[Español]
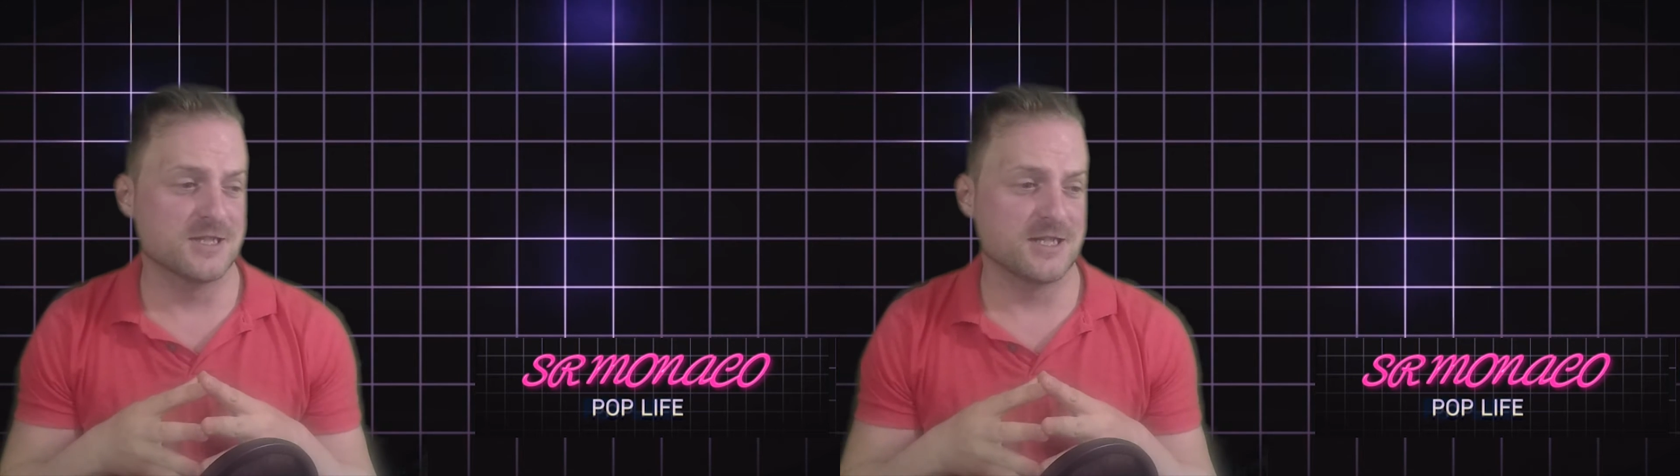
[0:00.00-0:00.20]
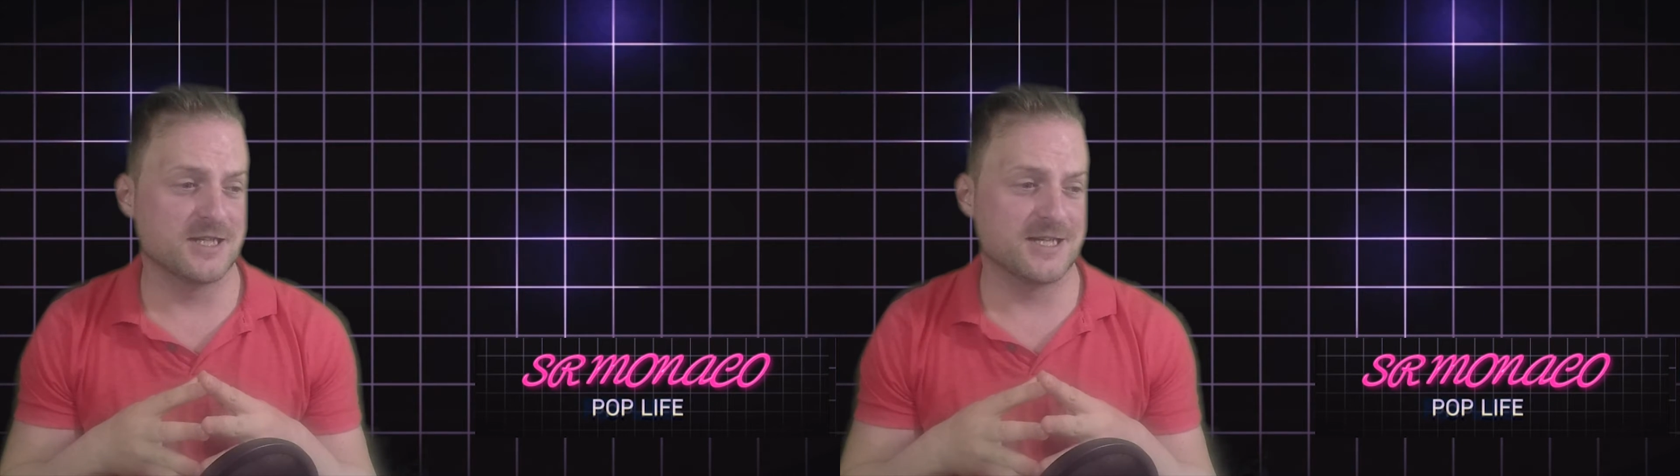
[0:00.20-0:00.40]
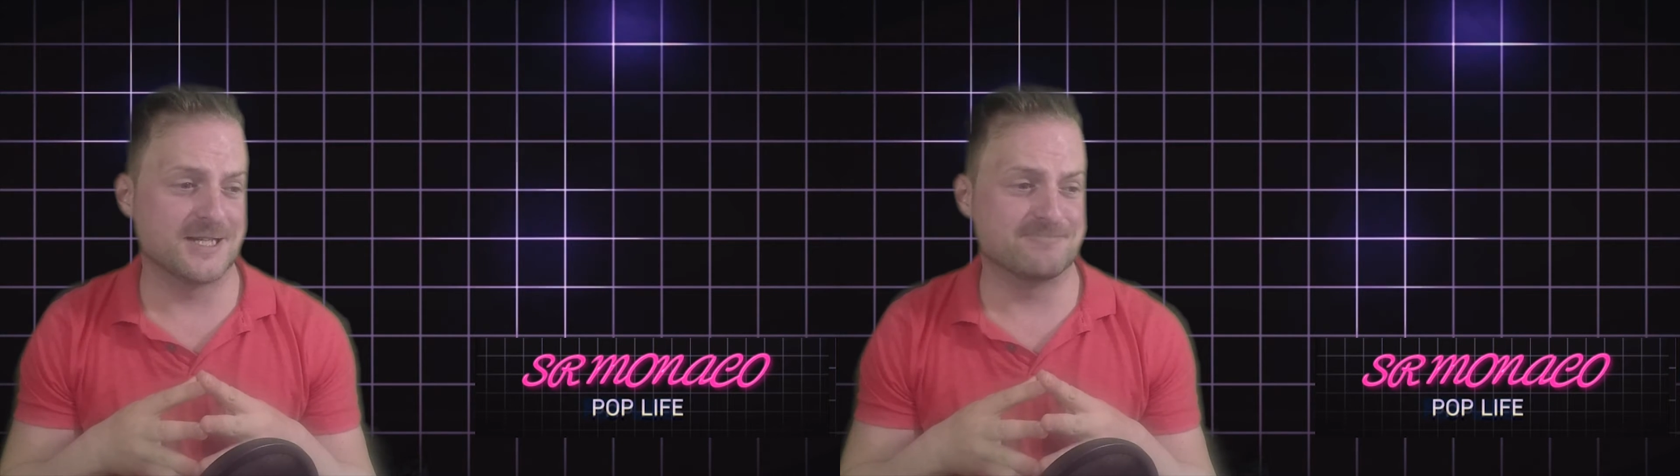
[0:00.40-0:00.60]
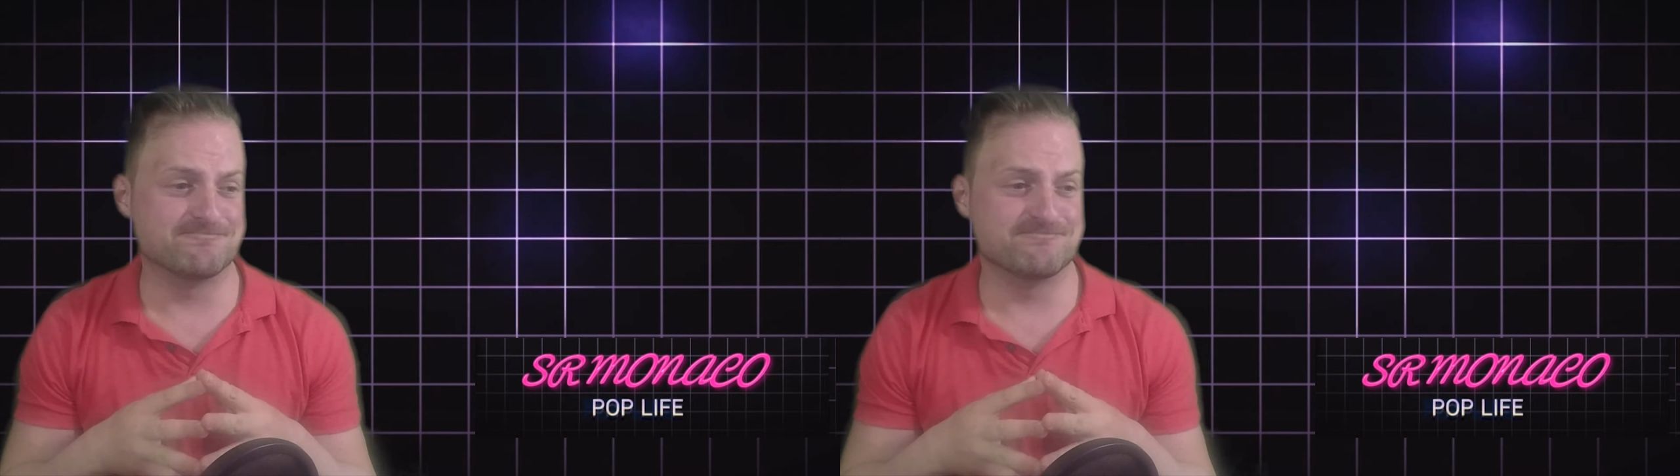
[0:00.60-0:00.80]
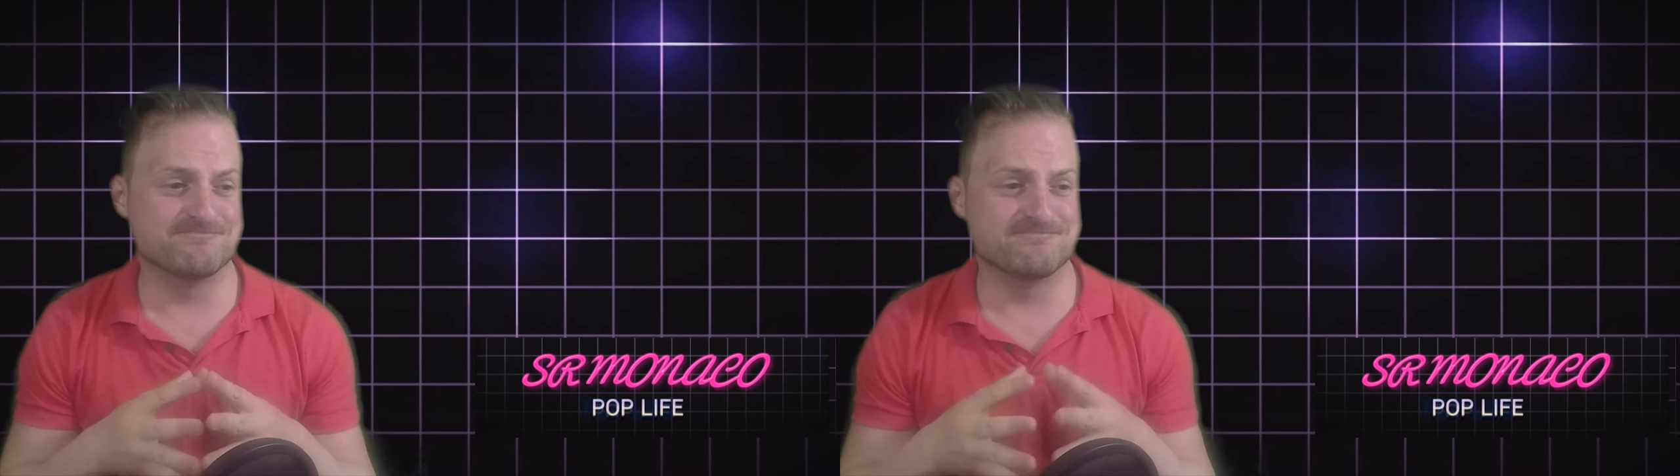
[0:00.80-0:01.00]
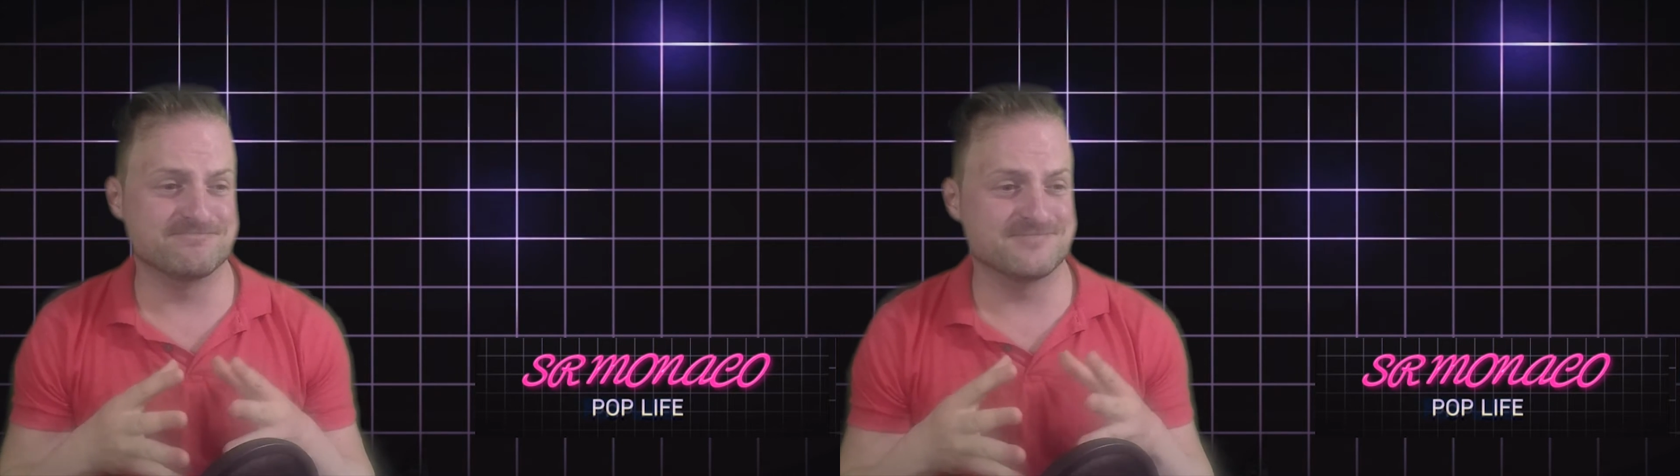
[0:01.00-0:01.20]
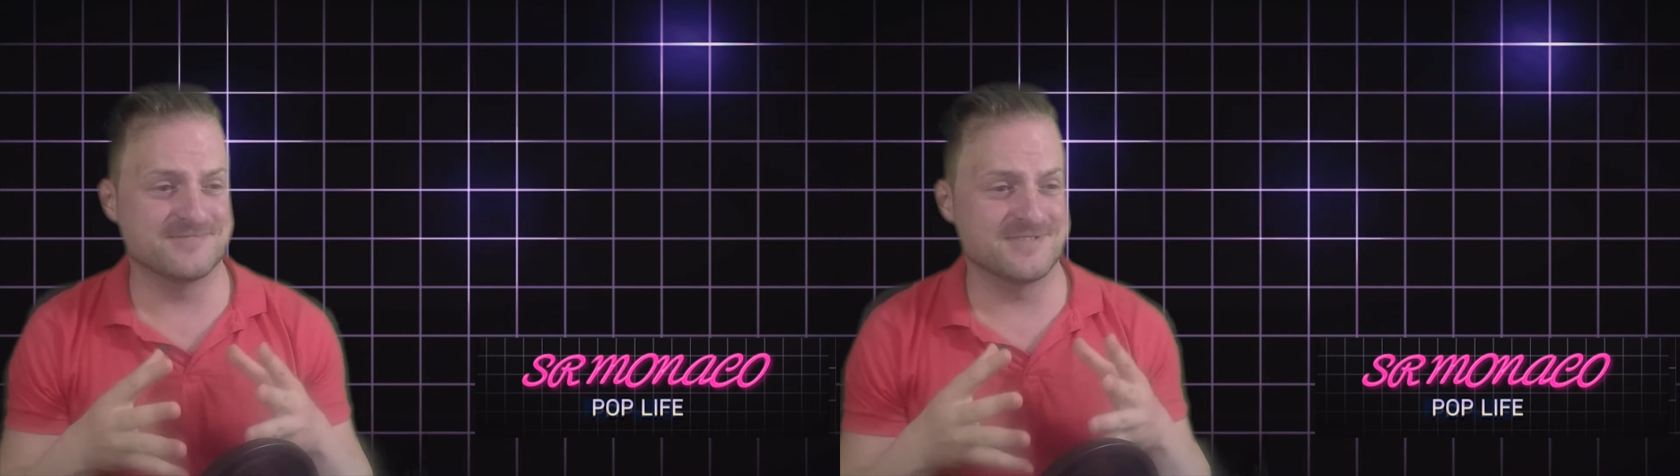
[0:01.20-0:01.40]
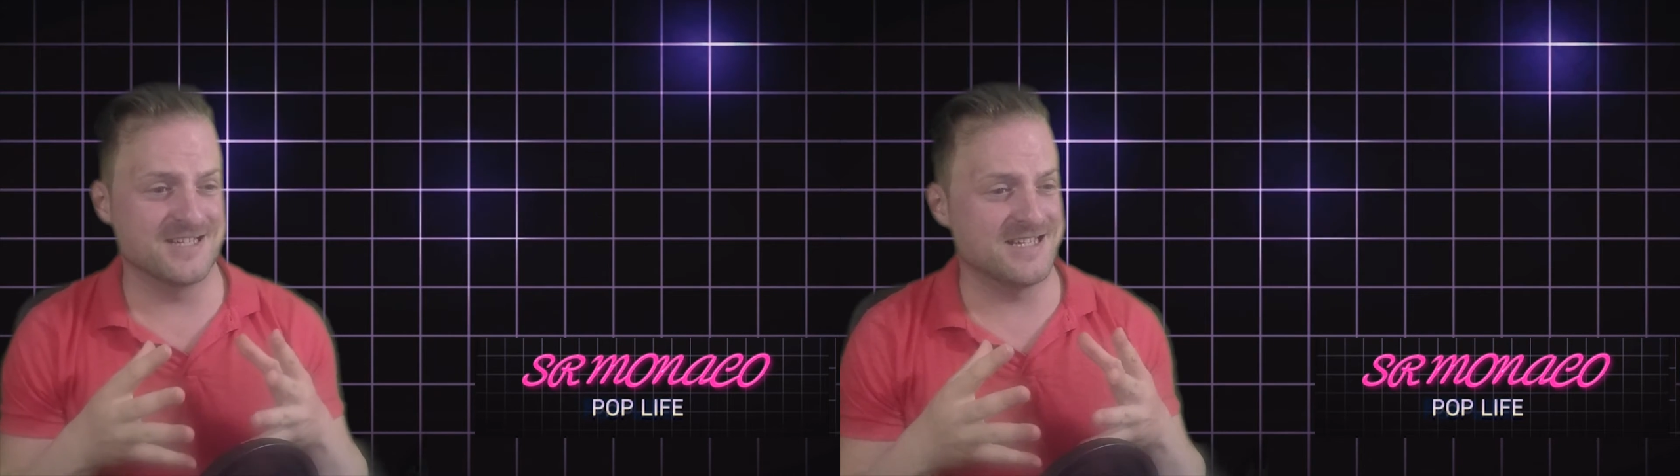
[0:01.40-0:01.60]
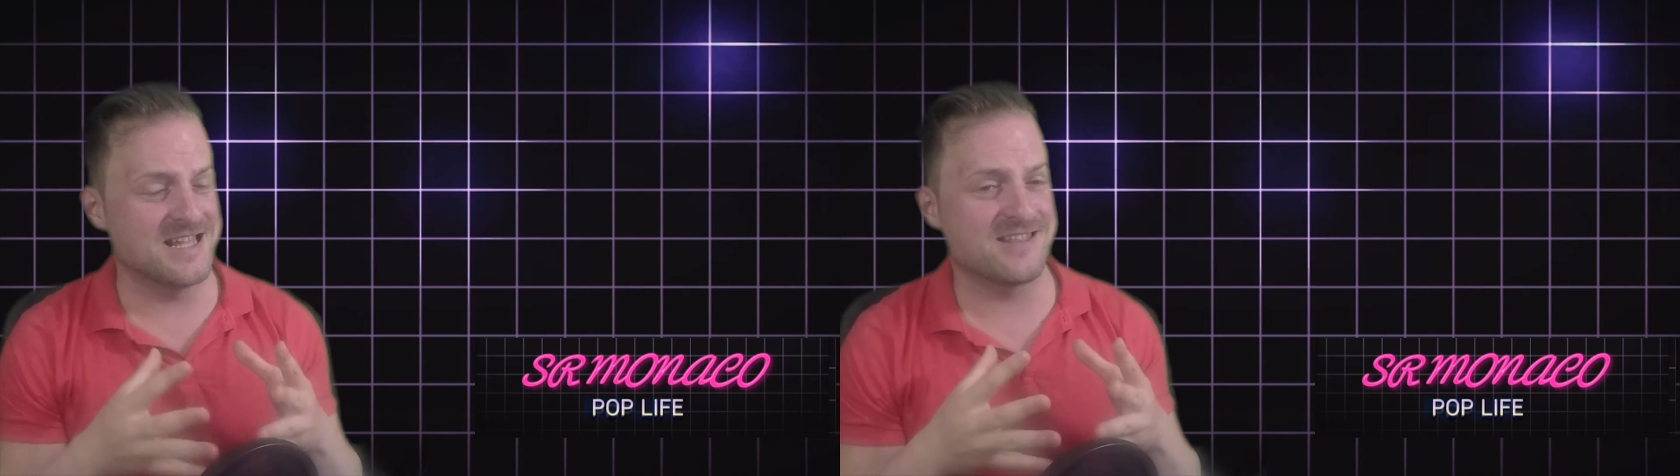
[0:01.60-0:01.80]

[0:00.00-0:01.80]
eh, mm, he,